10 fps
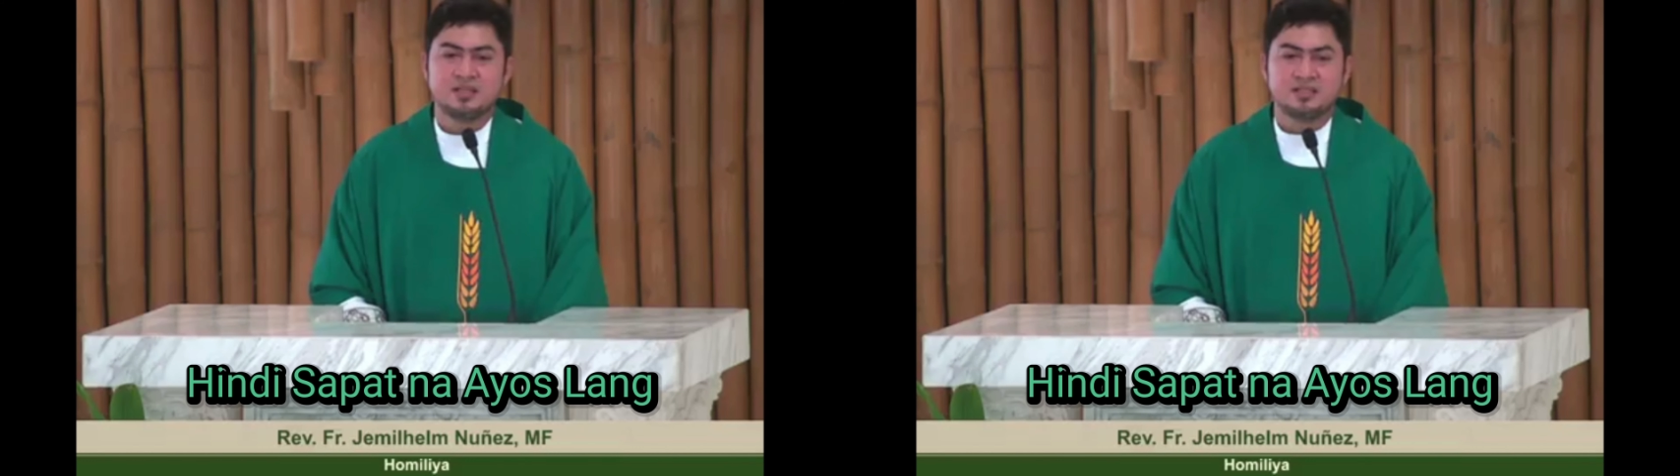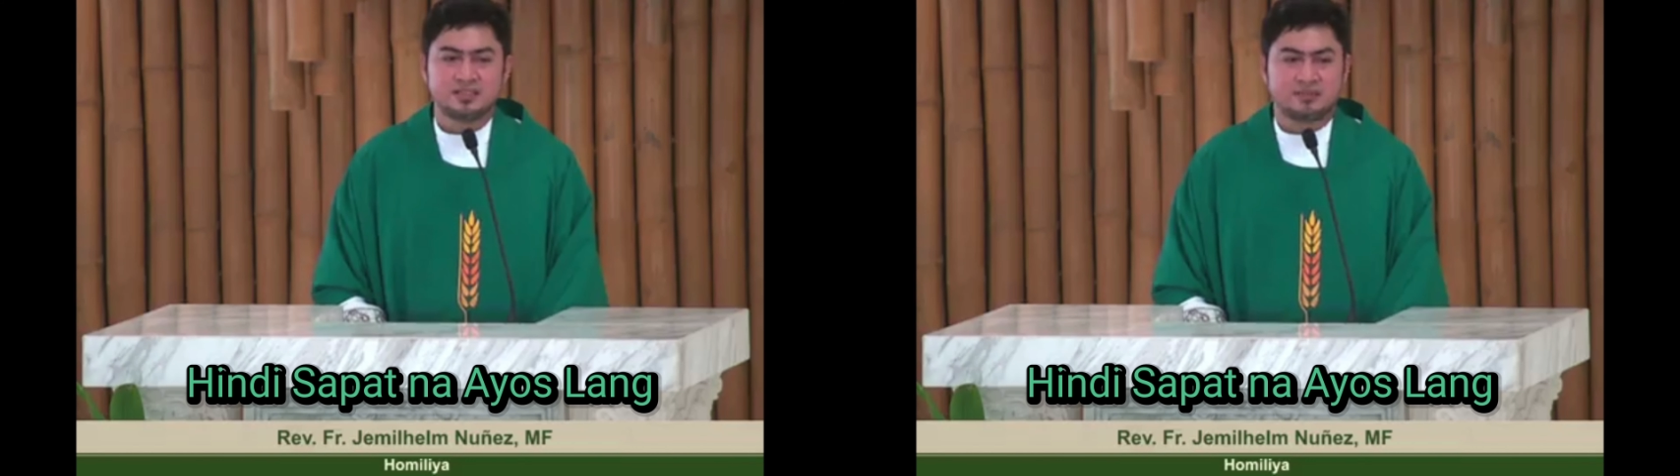
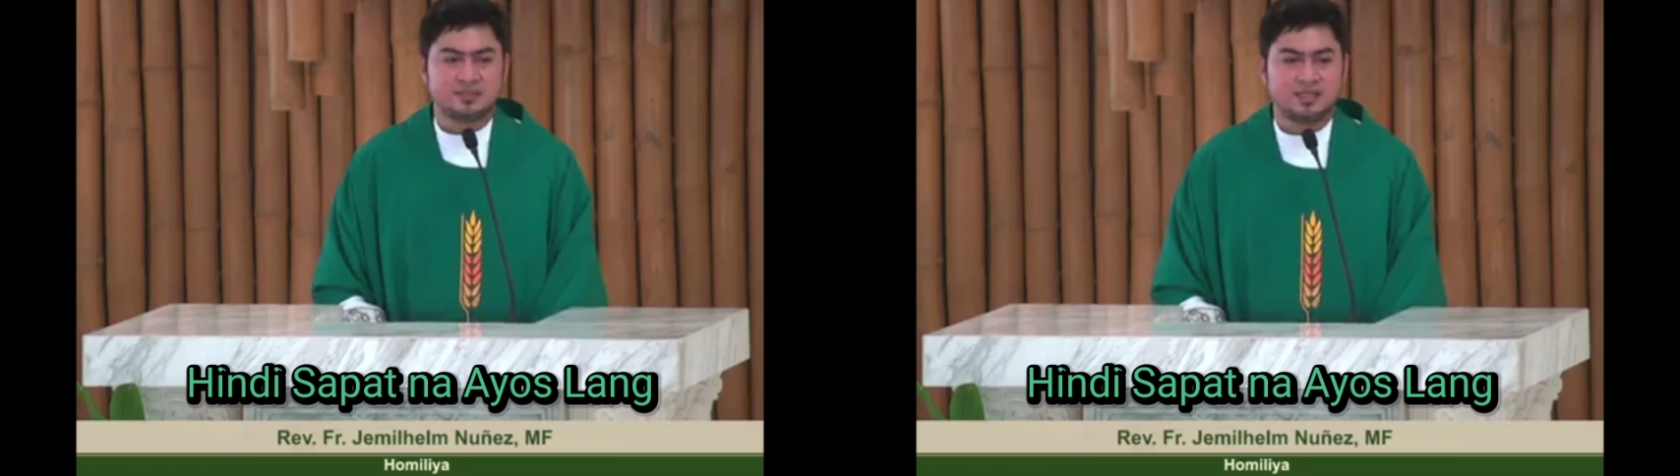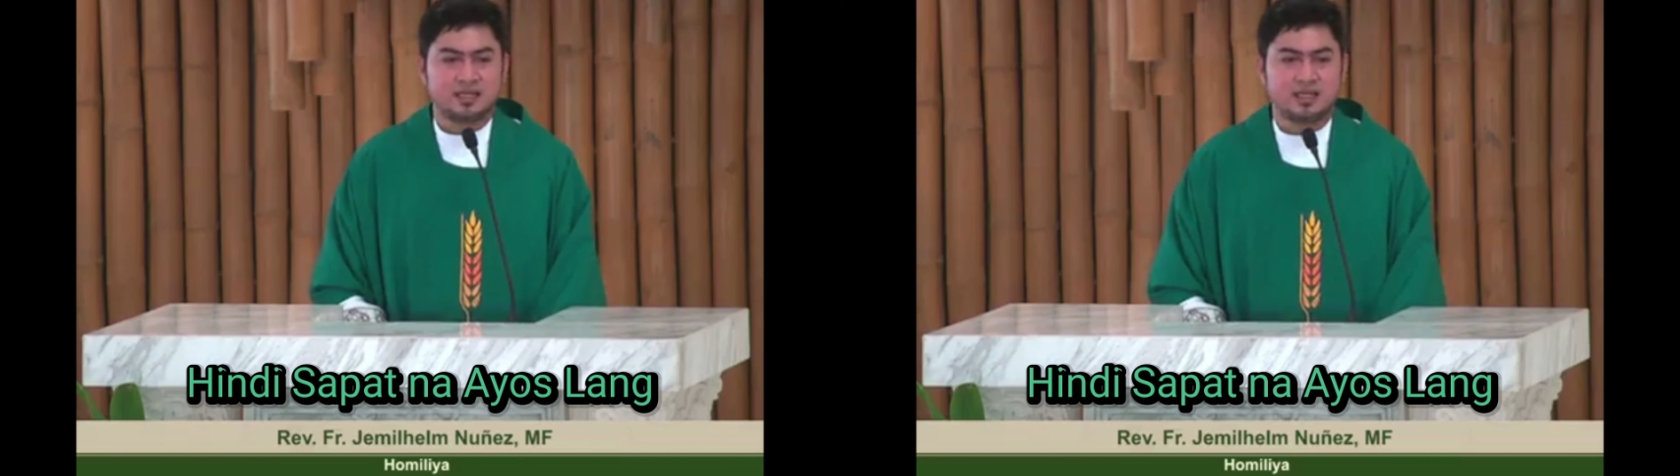
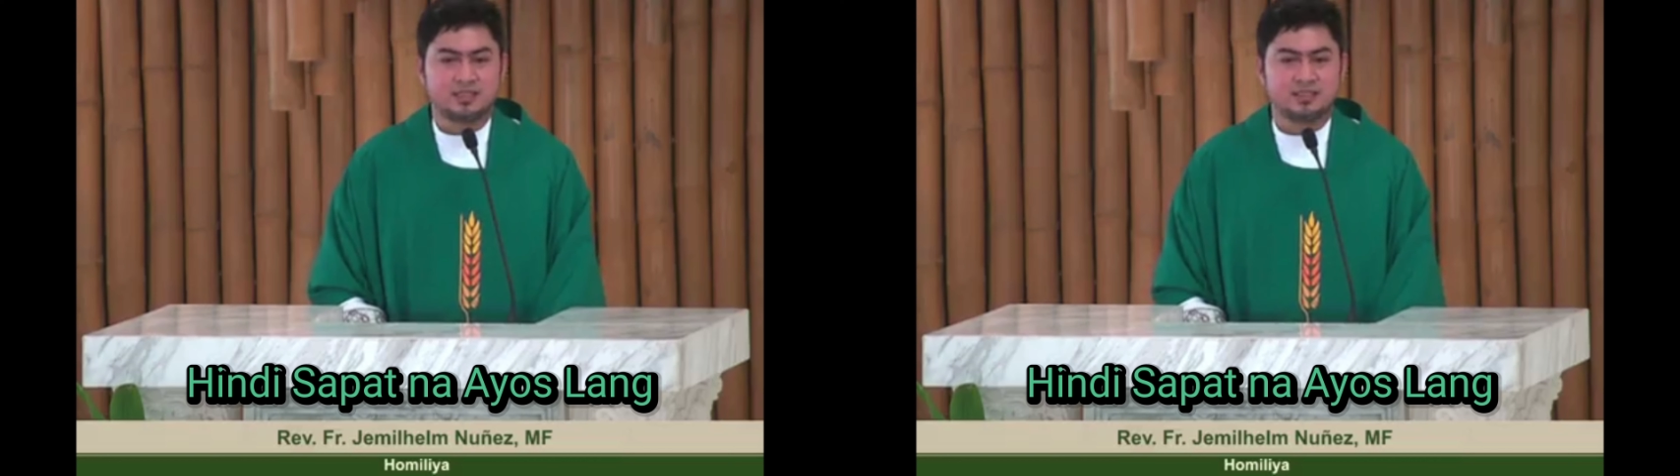Sabi niya,